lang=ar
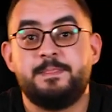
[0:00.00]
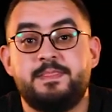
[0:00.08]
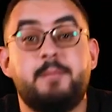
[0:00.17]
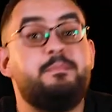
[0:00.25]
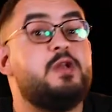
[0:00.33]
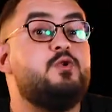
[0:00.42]

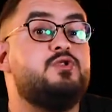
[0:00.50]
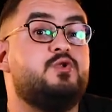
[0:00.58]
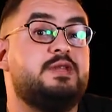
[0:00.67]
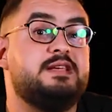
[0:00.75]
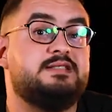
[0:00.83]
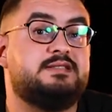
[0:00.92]
طب داروين
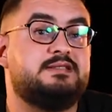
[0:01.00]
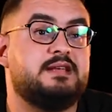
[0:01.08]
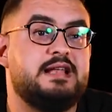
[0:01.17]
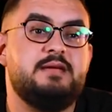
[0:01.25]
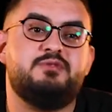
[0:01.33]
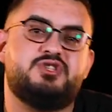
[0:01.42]
نونيز
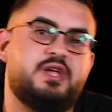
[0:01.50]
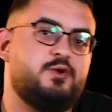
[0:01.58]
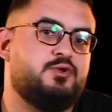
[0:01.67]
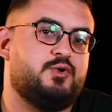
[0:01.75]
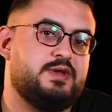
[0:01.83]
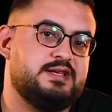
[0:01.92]
ليه مش
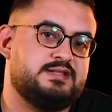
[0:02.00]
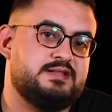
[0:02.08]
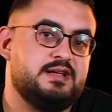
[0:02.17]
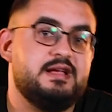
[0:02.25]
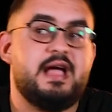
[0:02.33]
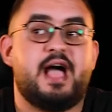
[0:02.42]
داروين نونيز
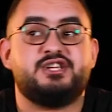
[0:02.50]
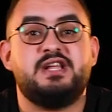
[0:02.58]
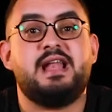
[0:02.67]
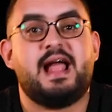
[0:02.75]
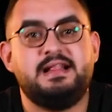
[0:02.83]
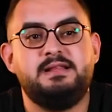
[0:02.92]
عشان
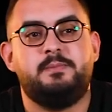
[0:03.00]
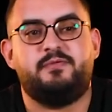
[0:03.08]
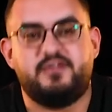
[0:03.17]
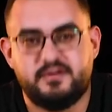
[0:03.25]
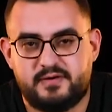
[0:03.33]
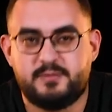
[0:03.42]
انا عندي
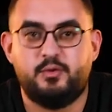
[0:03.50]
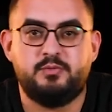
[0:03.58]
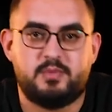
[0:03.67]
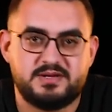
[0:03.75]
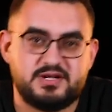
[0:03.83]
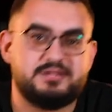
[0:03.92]
في ليفربول
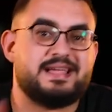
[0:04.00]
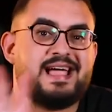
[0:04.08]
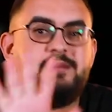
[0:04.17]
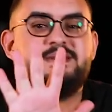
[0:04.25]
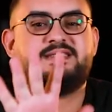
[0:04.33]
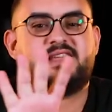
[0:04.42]
ببساطه
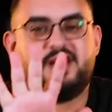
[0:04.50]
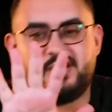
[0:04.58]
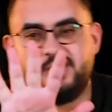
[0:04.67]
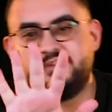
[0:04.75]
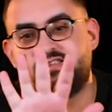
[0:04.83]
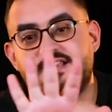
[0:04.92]
خمس
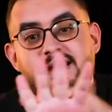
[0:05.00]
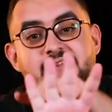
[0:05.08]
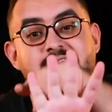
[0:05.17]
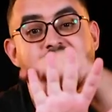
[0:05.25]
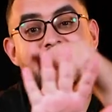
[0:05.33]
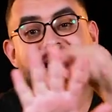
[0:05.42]
خيارات
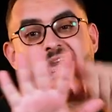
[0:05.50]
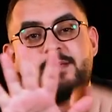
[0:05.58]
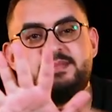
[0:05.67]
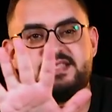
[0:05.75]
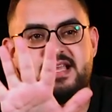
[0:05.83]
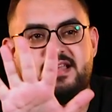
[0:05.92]

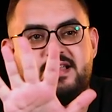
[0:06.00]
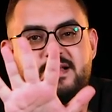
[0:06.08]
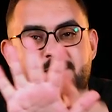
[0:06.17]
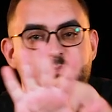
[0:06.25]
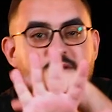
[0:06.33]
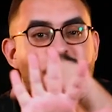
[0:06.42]
الخمسه
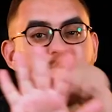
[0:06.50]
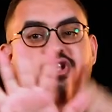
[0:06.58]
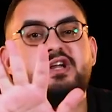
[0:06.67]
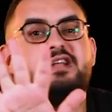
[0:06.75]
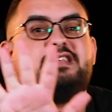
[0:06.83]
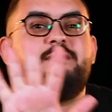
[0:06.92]

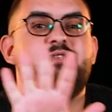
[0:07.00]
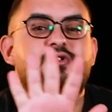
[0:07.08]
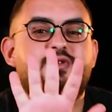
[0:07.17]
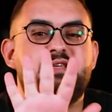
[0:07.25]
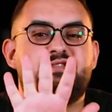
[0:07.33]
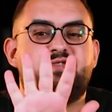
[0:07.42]
مضمونين اكتر من
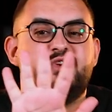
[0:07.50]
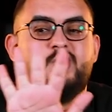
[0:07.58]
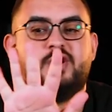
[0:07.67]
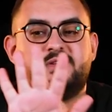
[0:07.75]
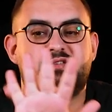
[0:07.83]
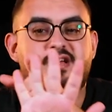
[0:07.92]
نونيز في
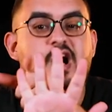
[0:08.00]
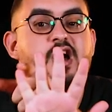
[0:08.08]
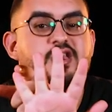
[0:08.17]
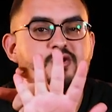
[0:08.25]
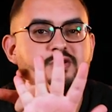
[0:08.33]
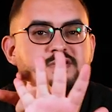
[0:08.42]
النقط
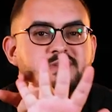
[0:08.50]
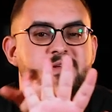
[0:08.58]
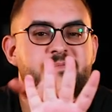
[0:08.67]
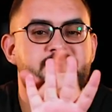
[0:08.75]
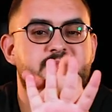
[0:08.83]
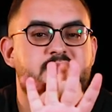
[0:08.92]
ارنولد
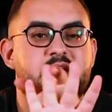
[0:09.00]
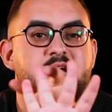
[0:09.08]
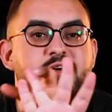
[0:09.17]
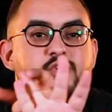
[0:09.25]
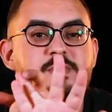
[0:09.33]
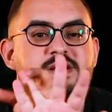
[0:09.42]

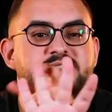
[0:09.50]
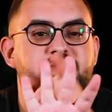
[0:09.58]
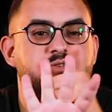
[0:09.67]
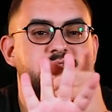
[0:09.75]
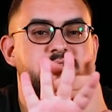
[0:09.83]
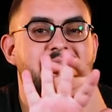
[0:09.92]

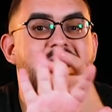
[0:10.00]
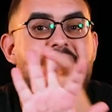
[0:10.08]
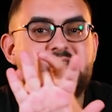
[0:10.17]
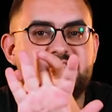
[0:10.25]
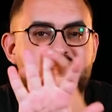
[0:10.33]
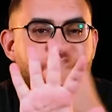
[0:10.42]
روبرتسون
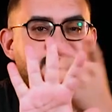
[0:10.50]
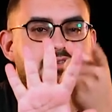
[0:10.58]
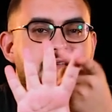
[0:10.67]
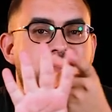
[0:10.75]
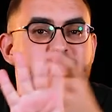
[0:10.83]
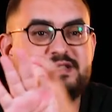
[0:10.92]
اليسون
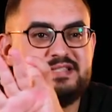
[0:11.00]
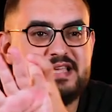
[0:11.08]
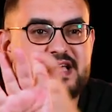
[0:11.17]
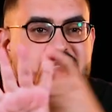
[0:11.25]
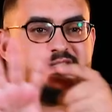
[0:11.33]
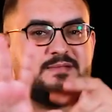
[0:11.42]
لويس
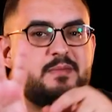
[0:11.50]
دياز